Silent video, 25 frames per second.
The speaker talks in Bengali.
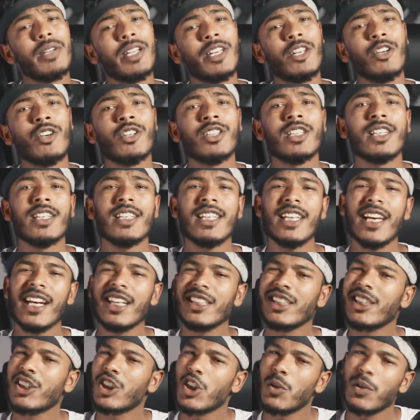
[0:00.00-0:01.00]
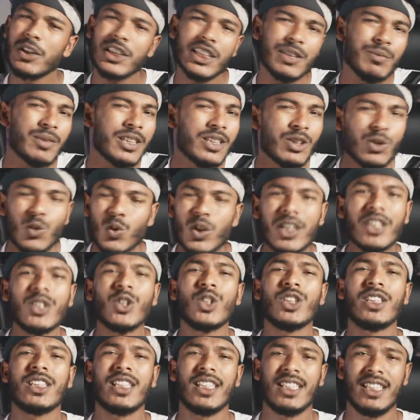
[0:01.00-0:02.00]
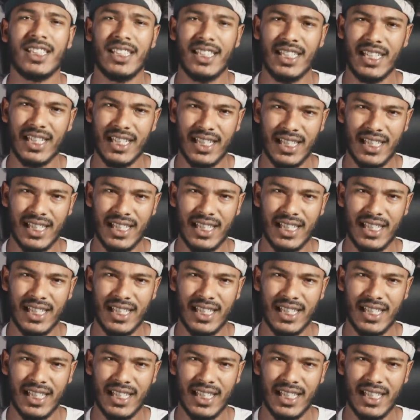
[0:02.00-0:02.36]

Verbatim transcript: ভিডিওতে নিয়ে সবার সামনে তুলে ধরতেন না